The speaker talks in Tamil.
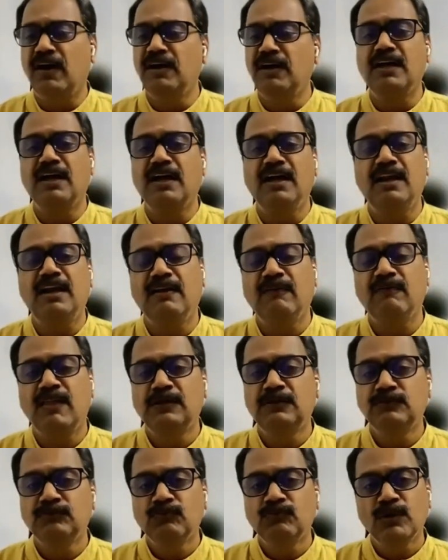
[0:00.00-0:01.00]
வாழ்ந்தால்
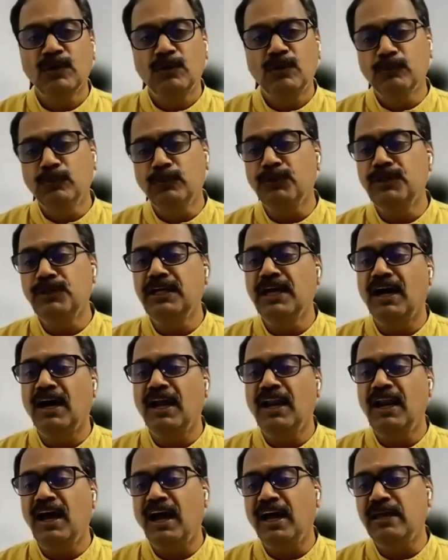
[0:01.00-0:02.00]

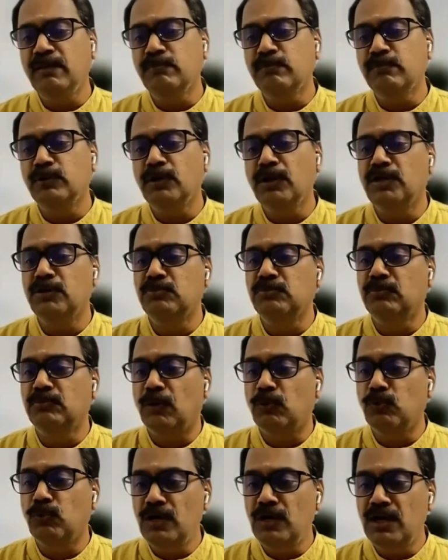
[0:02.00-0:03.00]
உறுதியால் ஐம்புலனும்
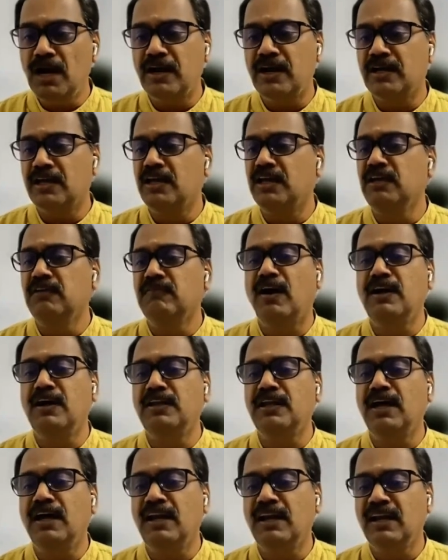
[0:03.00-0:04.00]
உள்ளடக்கி
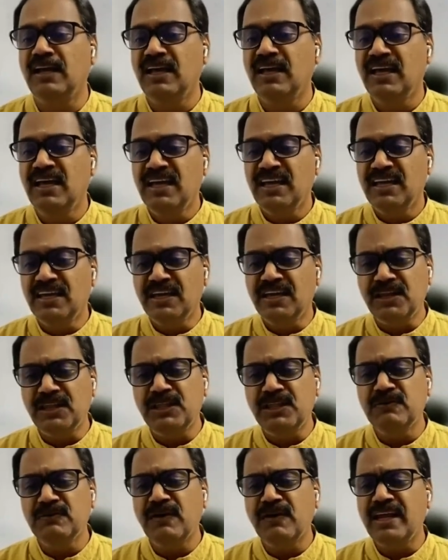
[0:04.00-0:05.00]
வாழ்ந்தால்
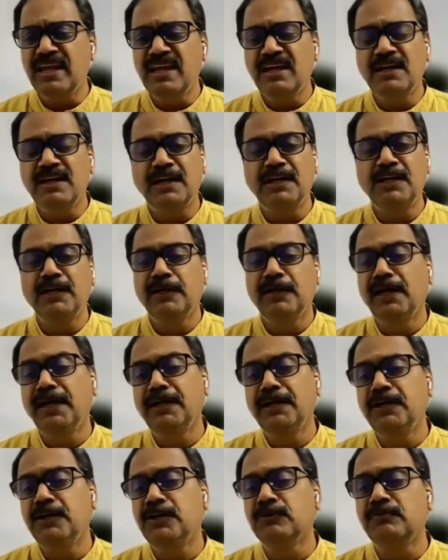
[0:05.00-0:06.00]
இறுதி வரை
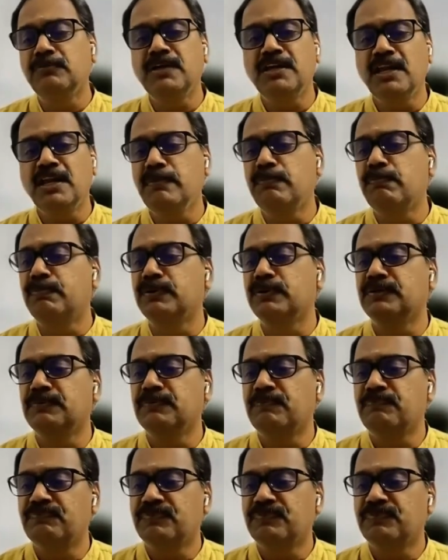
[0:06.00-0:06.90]
கிட்டும் இனிப்பு